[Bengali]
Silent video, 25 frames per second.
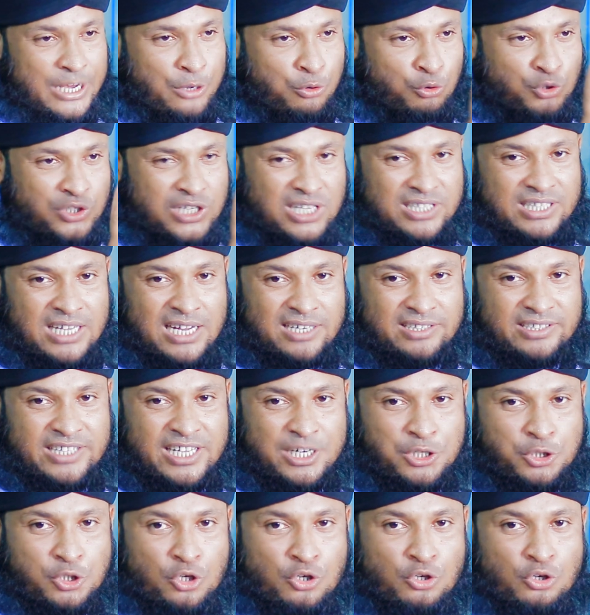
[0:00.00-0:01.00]

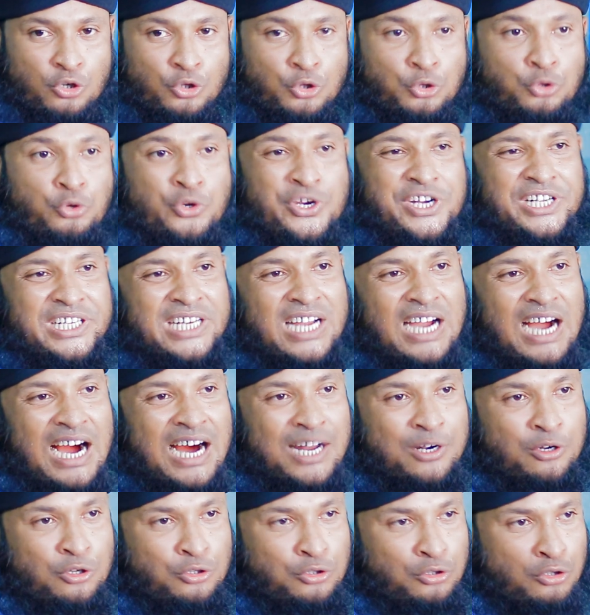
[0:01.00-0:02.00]
রোজাধারদের জন্য দুইটা
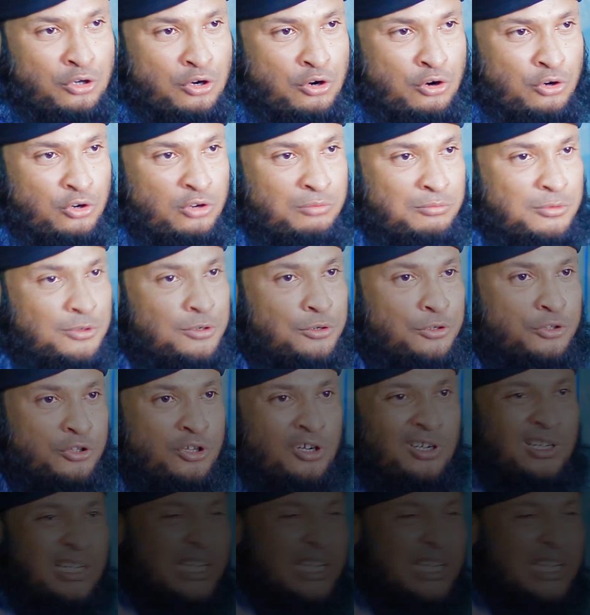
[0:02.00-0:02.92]
আনন্দ কোনো মুহূর্ত